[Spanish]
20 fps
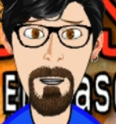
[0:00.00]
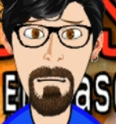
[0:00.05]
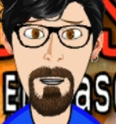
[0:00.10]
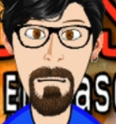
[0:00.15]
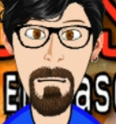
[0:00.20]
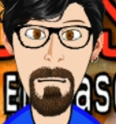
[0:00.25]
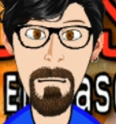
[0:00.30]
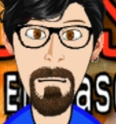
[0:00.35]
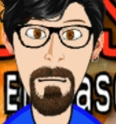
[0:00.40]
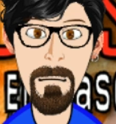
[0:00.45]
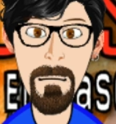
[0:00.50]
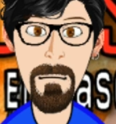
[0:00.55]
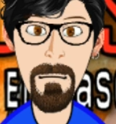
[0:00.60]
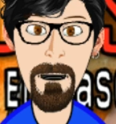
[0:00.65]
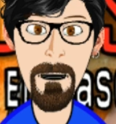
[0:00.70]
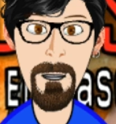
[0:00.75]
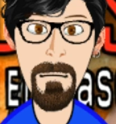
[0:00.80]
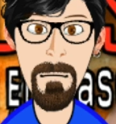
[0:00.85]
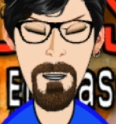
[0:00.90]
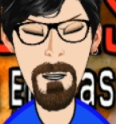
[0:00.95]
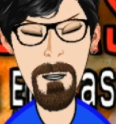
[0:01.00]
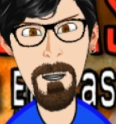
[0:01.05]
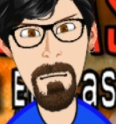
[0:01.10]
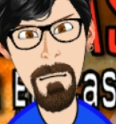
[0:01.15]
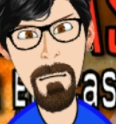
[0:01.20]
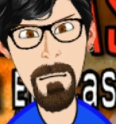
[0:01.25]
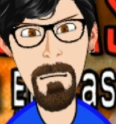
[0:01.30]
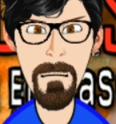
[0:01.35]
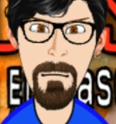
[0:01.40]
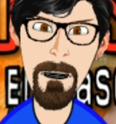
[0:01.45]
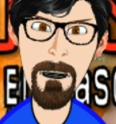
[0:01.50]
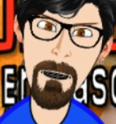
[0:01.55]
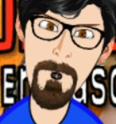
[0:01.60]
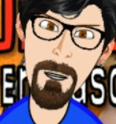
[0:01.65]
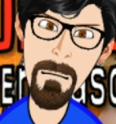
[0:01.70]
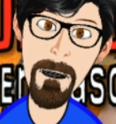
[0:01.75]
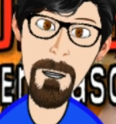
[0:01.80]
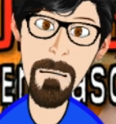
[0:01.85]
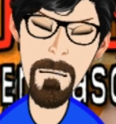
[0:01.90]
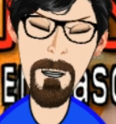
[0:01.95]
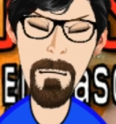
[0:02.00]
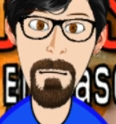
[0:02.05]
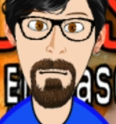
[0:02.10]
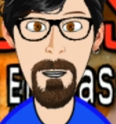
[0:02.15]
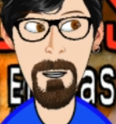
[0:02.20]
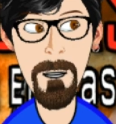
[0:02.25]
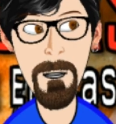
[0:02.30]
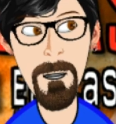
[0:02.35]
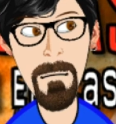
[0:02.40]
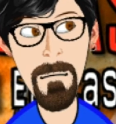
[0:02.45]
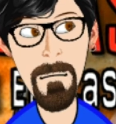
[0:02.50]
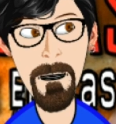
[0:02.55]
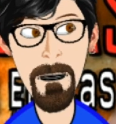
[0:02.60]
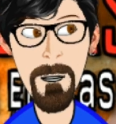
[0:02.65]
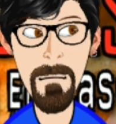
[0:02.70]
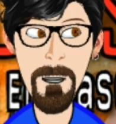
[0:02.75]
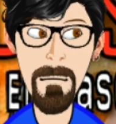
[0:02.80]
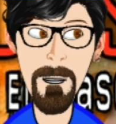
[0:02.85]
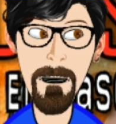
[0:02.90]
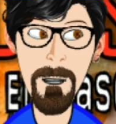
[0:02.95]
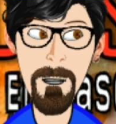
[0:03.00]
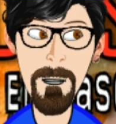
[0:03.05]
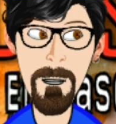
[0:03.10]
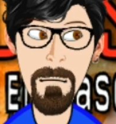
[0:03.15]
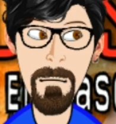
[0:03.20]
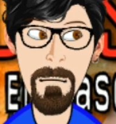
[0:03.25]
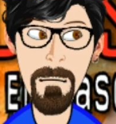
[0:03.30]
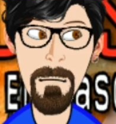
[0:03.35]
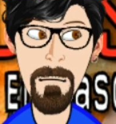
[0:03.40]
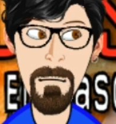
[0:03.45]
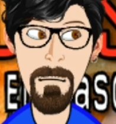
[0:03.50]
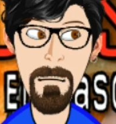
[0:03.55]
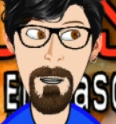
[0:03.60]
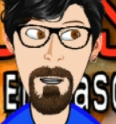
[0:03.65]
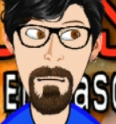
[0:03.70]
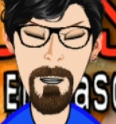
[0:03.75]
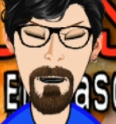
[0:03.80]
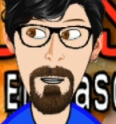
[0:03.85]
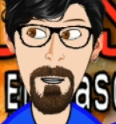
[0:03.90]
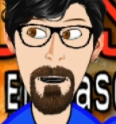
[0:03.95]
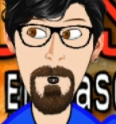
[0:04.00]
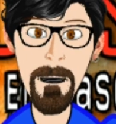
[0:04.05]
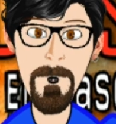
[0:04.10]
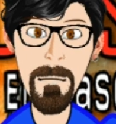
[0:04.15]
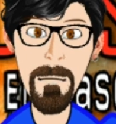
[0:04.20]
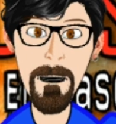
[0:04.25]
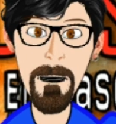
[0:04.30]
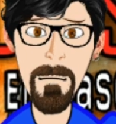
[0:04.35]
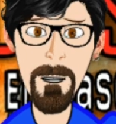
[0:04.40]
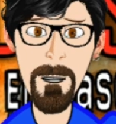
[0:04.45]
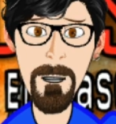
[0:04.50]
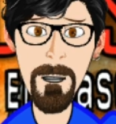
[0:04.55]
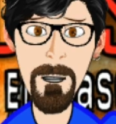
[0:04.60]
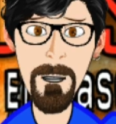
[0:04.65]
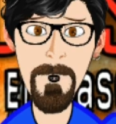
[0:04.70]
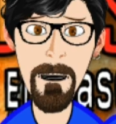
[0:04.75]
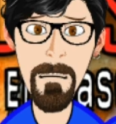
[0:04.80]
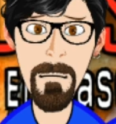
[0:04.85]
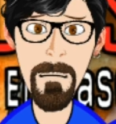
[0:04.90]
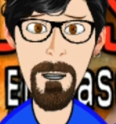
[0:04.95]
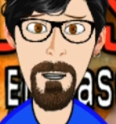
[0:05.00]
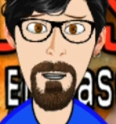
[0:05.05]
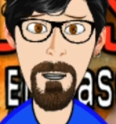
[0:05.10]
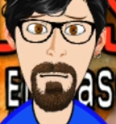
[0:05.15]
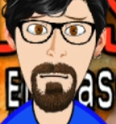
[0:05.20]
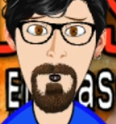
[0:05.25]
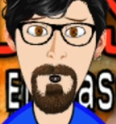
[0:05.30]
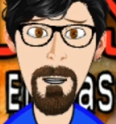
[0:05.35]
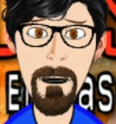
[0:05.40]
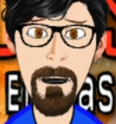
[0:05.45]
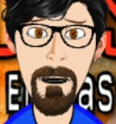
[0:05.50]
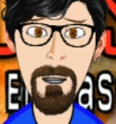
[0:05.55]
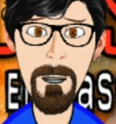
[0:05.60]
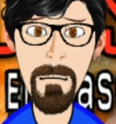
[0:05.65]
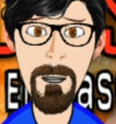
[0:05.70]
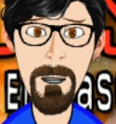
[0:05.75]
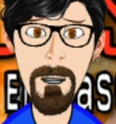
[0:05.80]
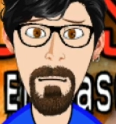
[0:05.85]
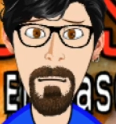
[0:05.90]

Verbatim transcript: que vas por el campo, te acercas a unos matorrales y por mala suerte te das con un panal de